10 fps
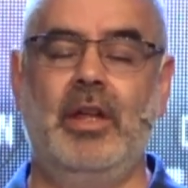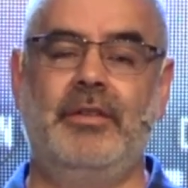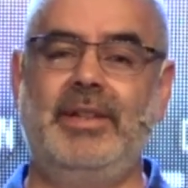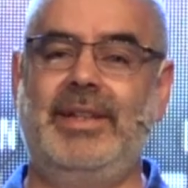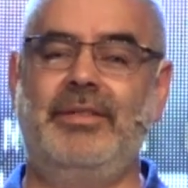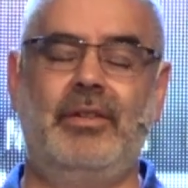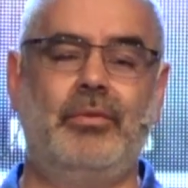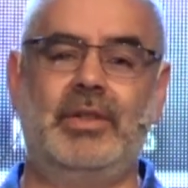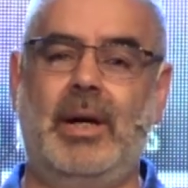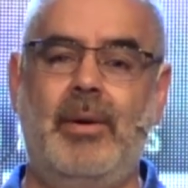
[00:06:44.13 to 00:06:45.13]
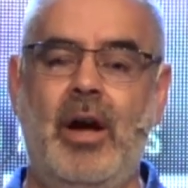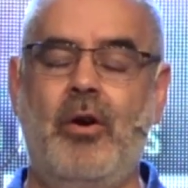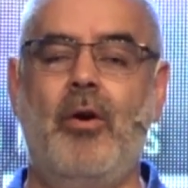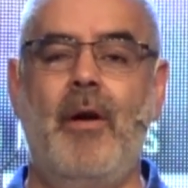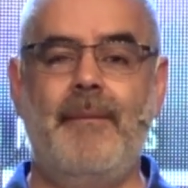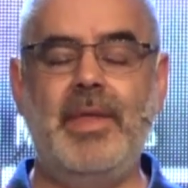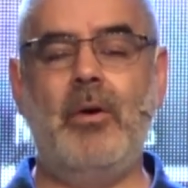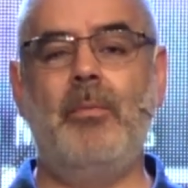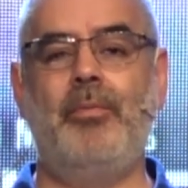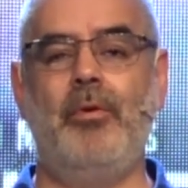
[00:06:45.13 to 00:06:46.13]
Si estás en tu trabajo, da
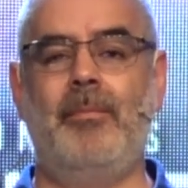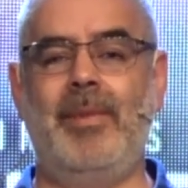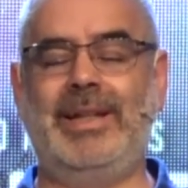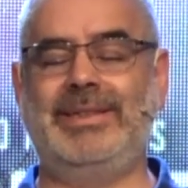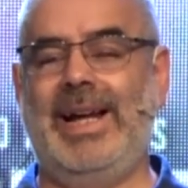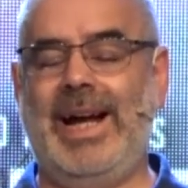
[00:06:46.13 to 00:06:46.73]
un plus más,